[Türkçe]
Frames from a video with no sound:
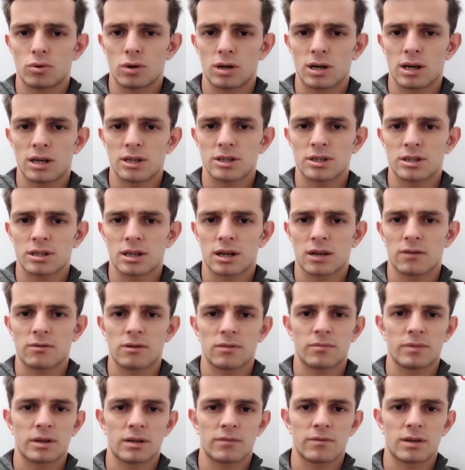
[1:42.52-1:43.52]
karşı
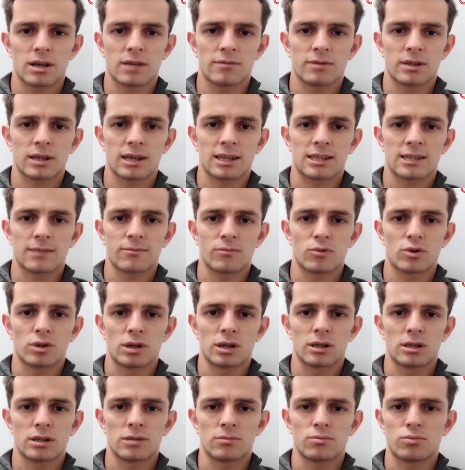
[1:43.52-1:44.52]
tarafla benim aramda geçen bir
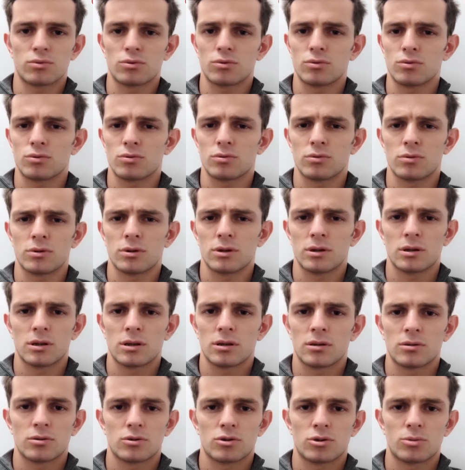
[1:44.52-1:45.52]
olaydır. Bu
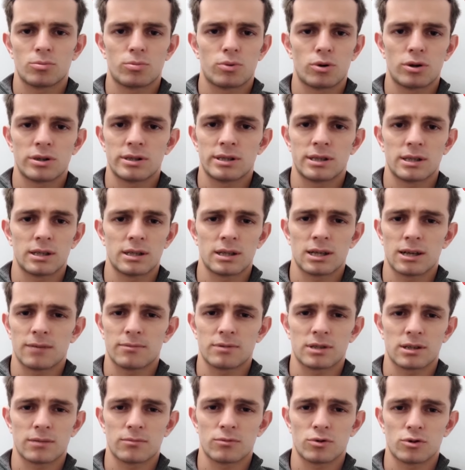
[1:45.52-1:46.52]
tüm polisleri
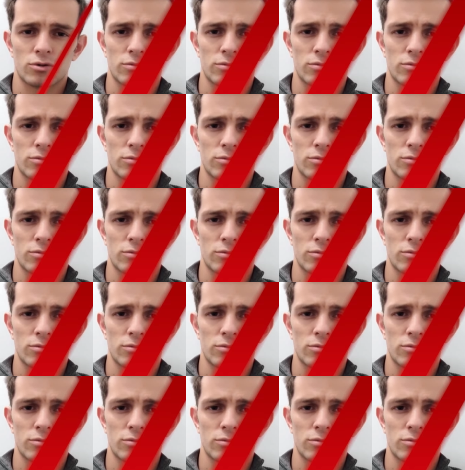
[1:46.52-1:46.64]
kapsayan bir